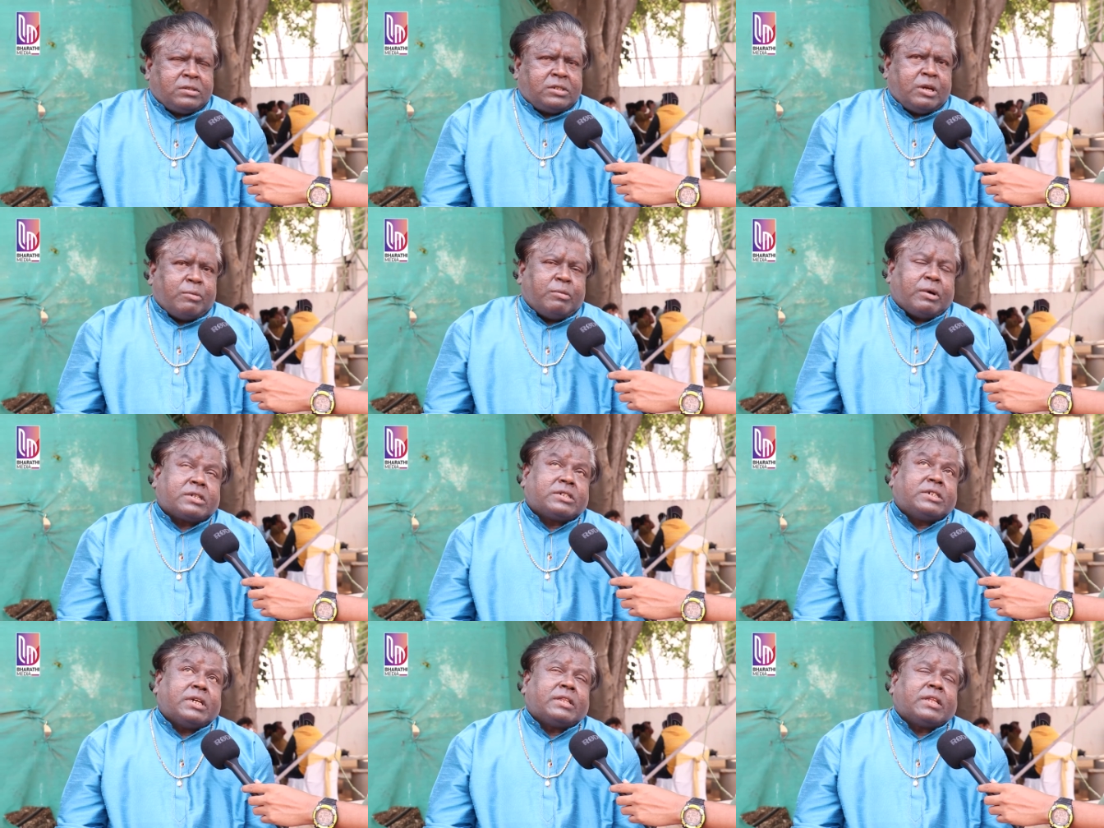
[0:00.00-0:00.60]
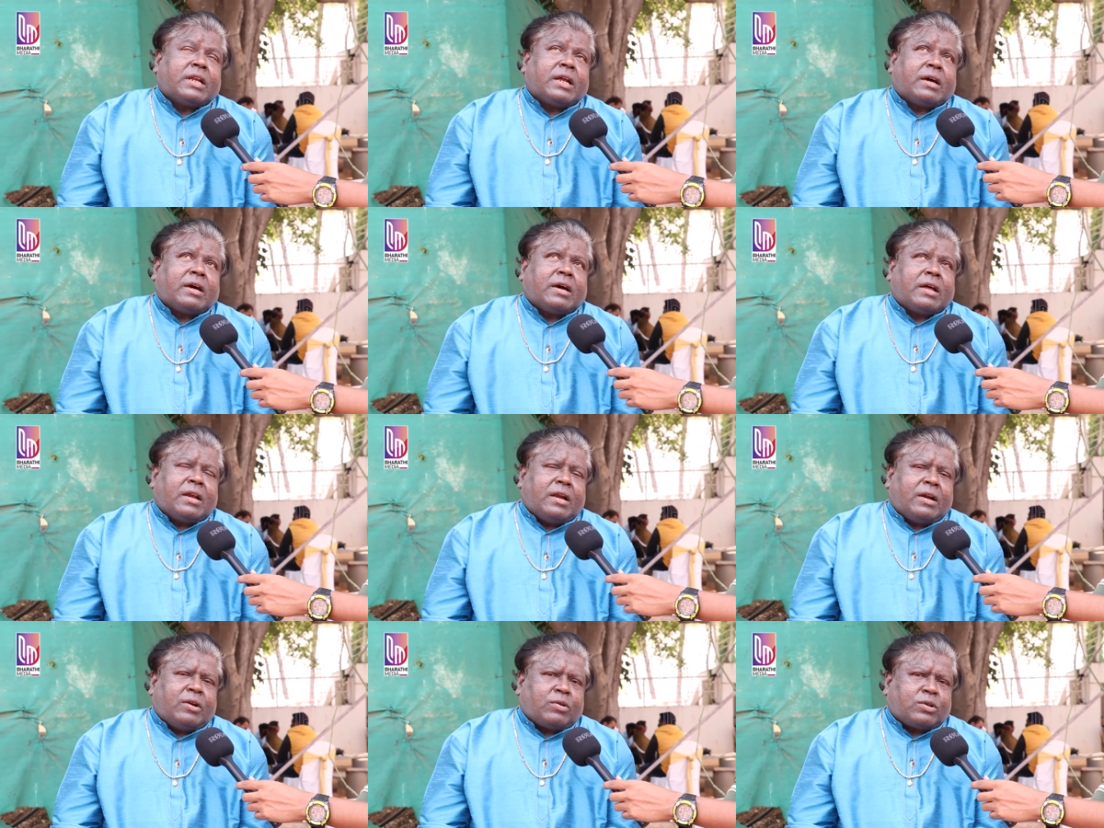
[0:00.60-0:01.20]
చమక్ చంద్ర
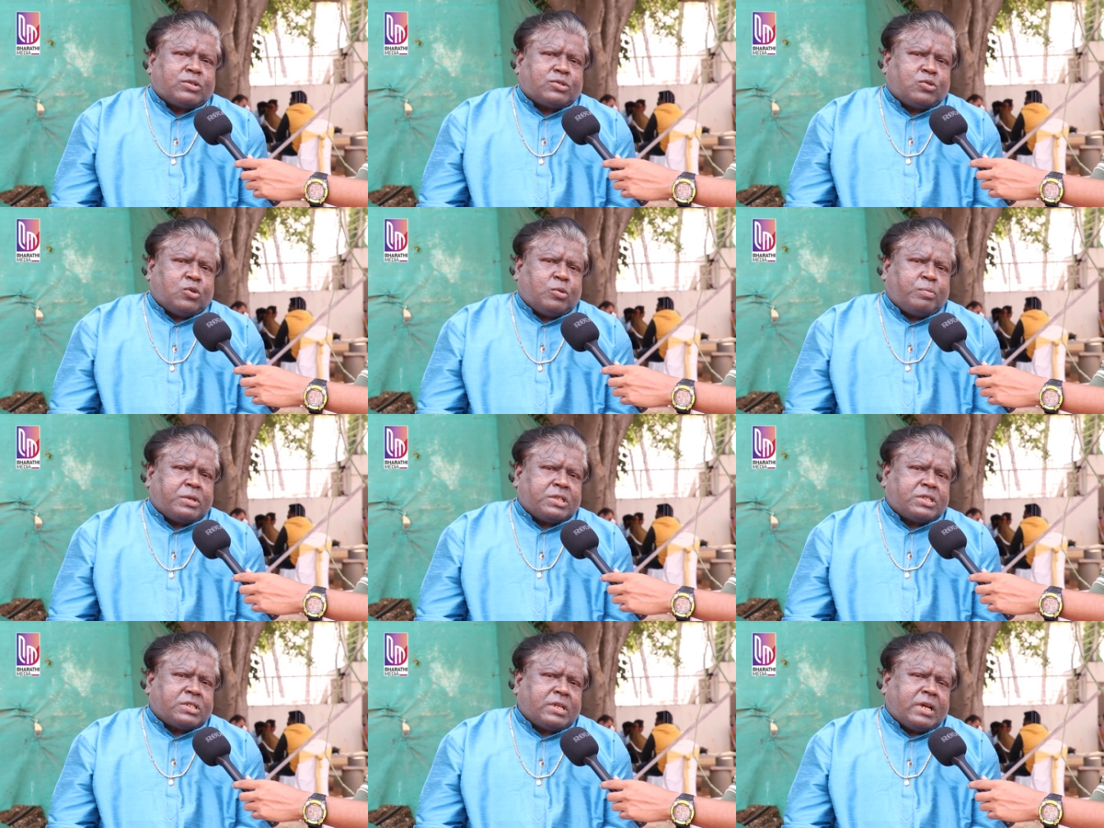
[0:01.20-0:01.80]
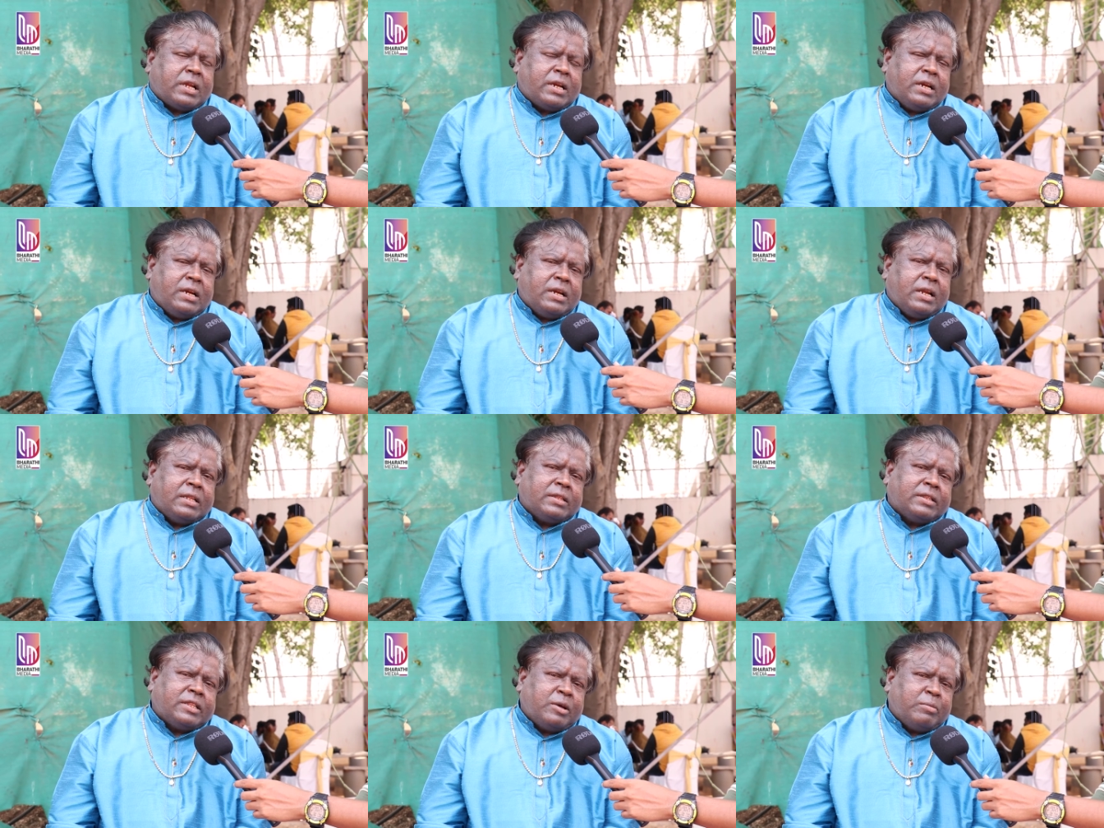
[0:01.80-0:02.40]
గారు లాంటి ఒక సూపర్ స్టార్
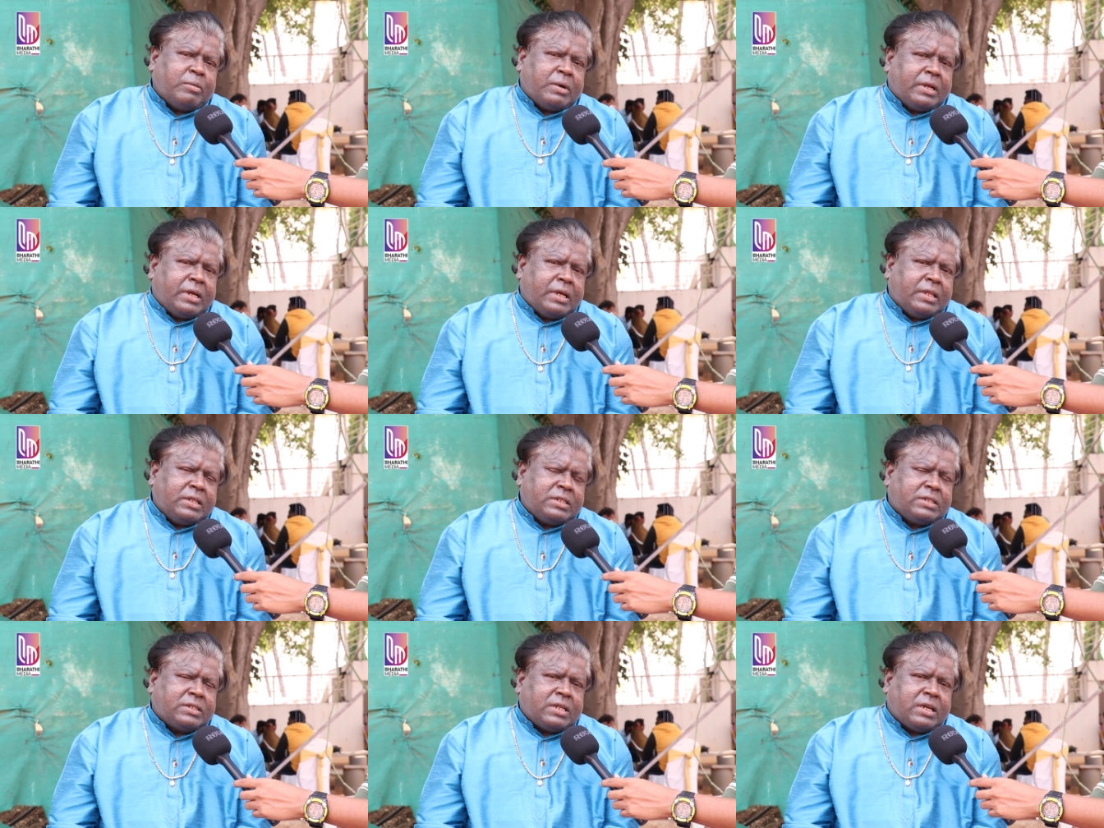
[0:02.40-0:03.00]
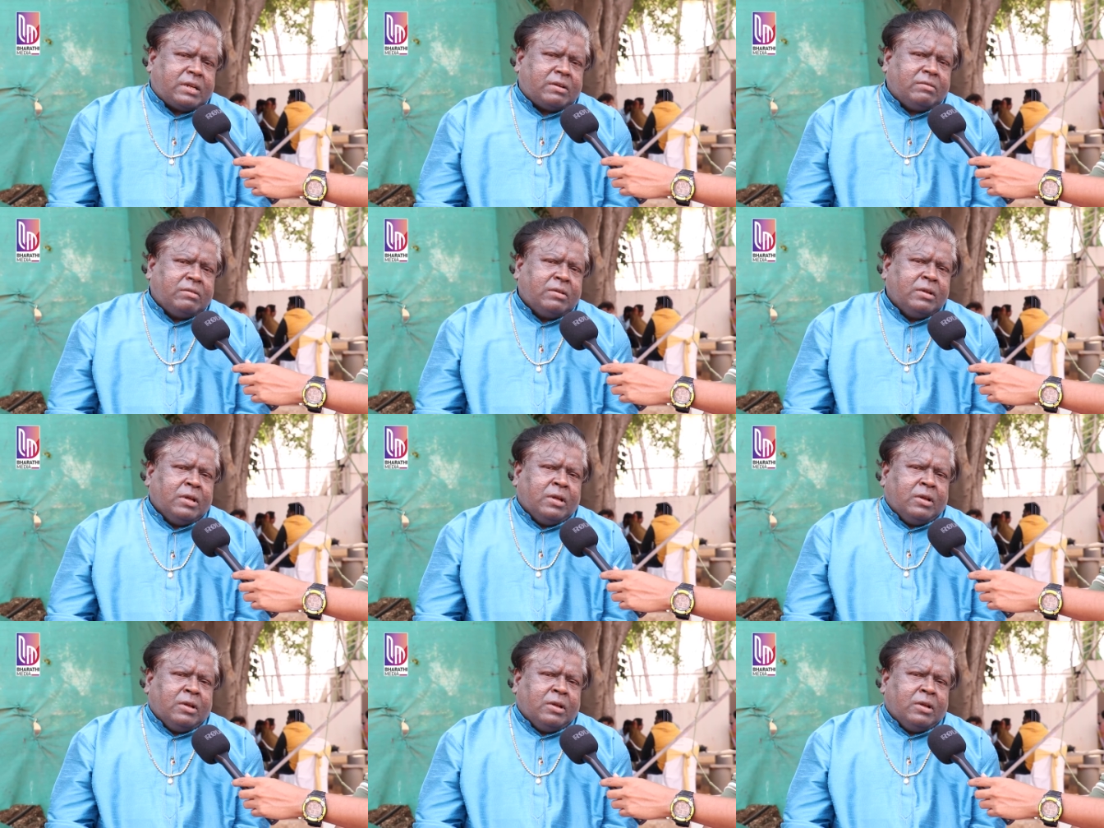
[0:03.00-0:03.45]
వెళ్ళినా అంతే మర్యాద ఇస్తారు